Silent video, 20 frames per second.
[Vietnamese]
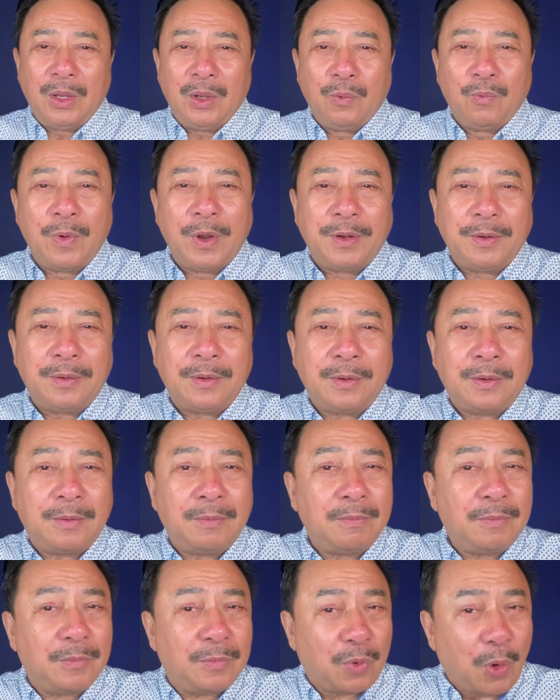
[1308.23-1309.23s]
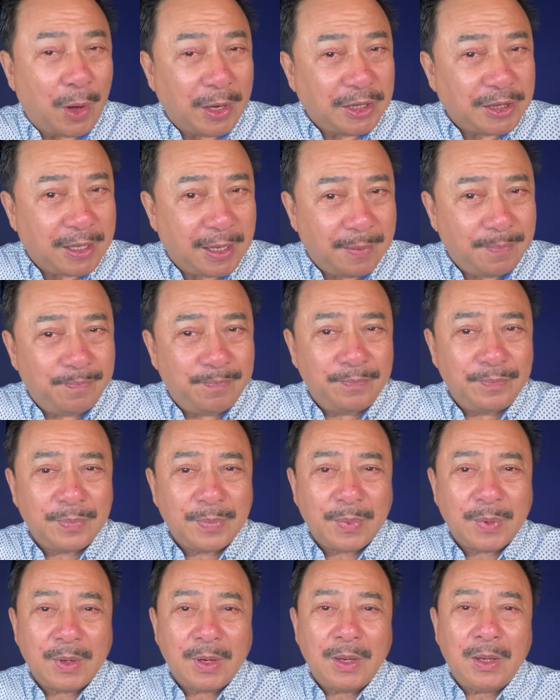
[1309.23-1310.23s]
Quỳnh nói tiếp,
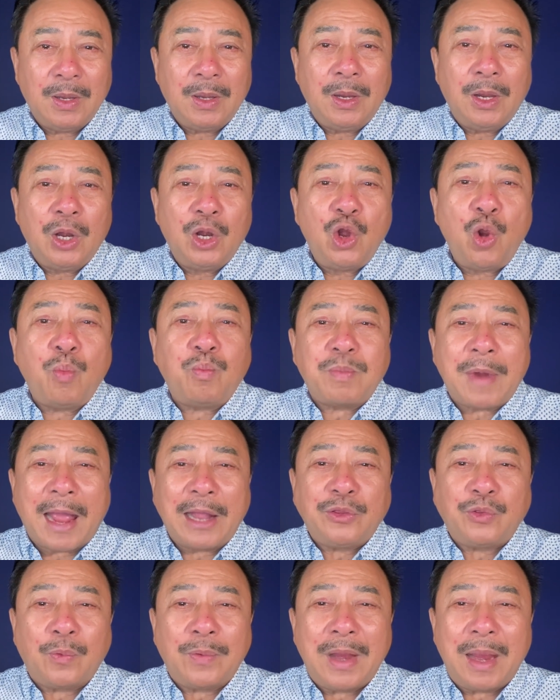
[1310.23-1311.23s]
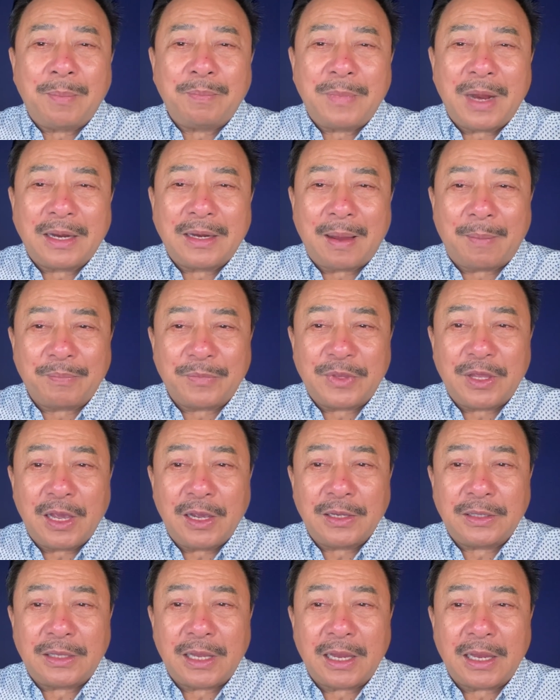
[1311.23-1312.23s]
lúc nãy tụi em đang nằm
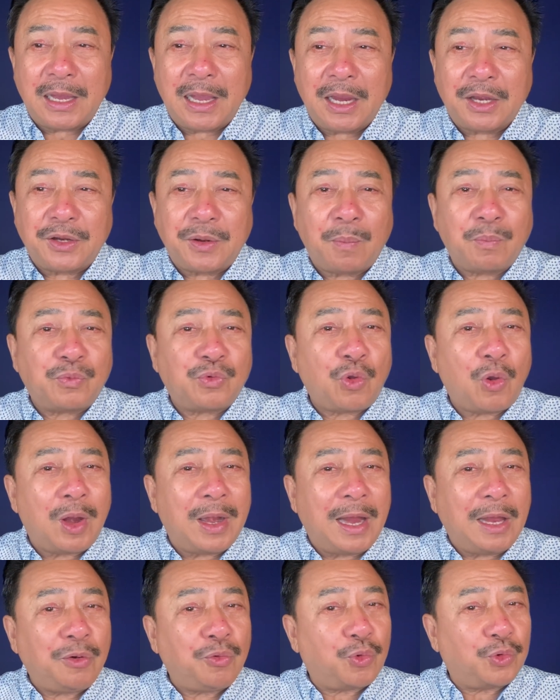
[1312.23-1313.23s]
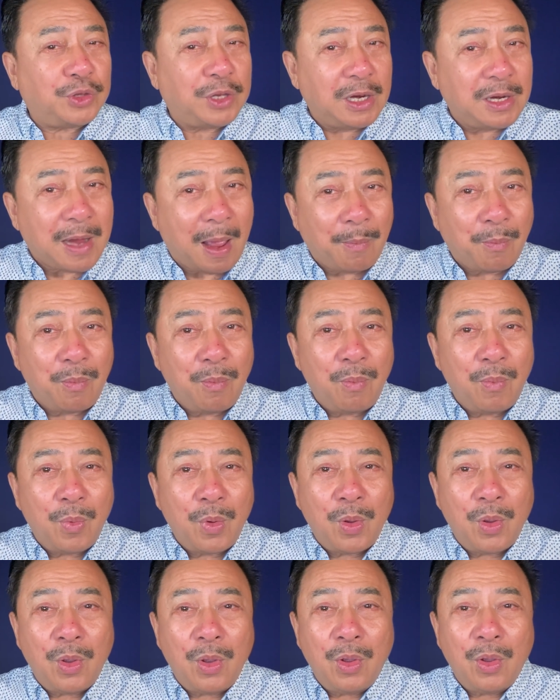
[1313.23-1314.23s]
chơi thì nghe trong toilet có tiếng động.
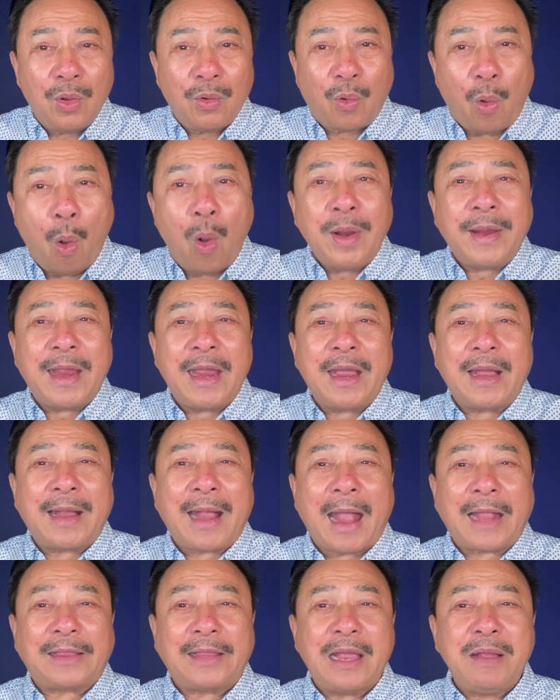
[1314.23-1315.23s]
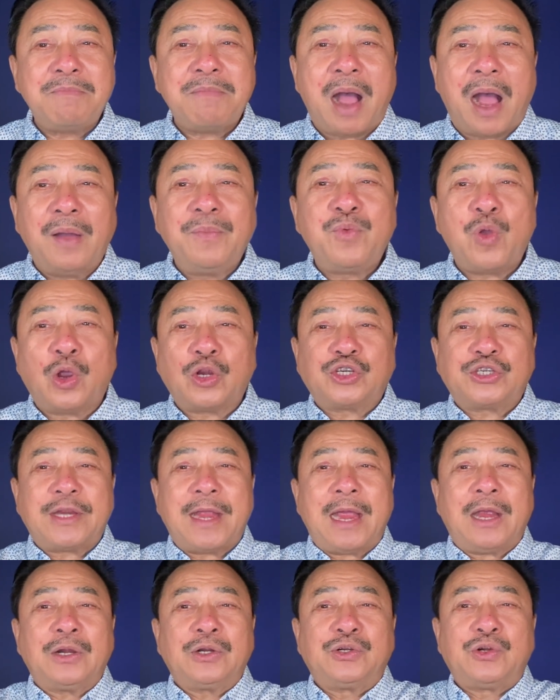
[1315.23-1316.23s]
Có nghe cả tiếng mở vòi
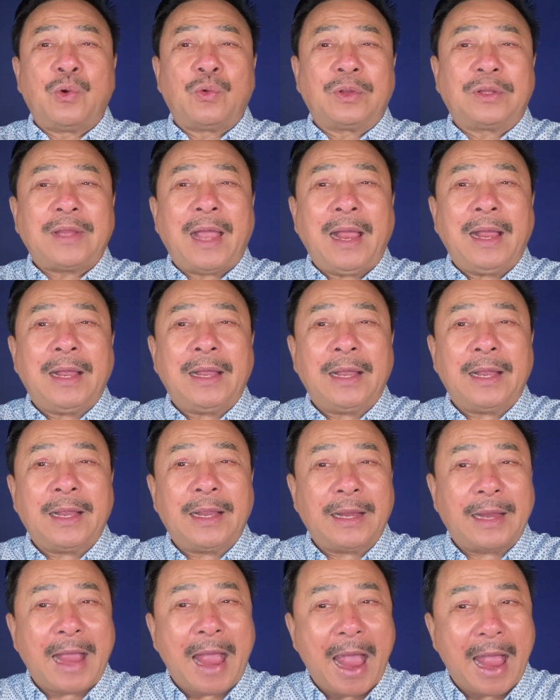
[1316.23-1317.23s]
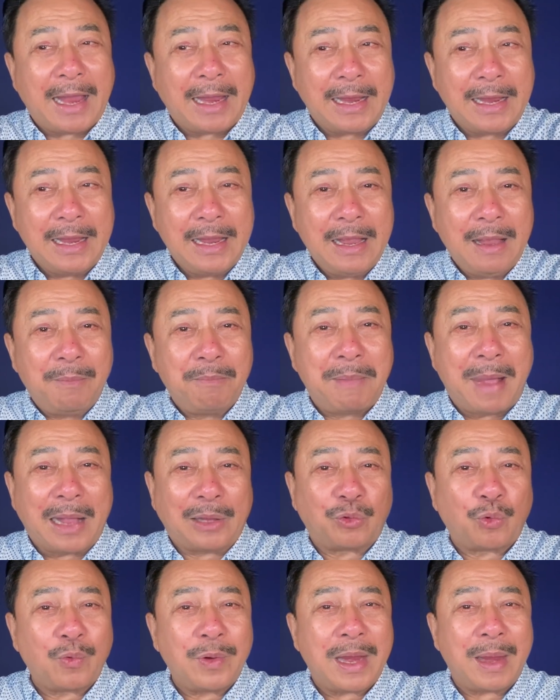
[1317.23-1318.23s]
sen rồi tắt ngay, mà
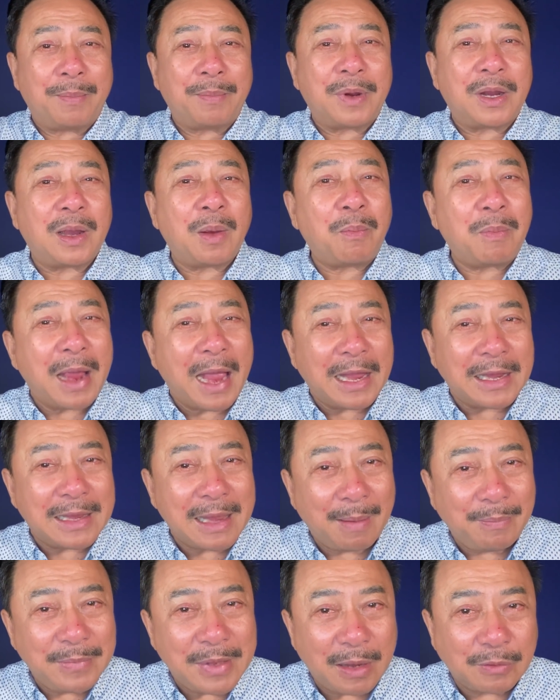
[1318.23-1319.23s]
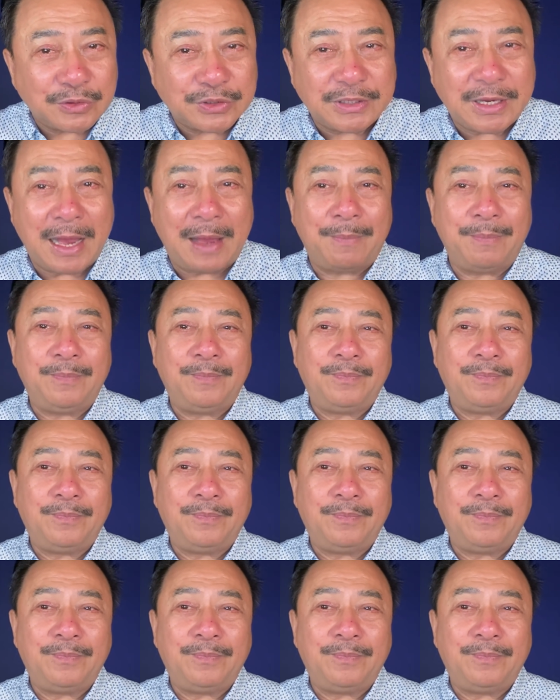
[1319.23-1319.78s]
tụi em không ai dám vào xem.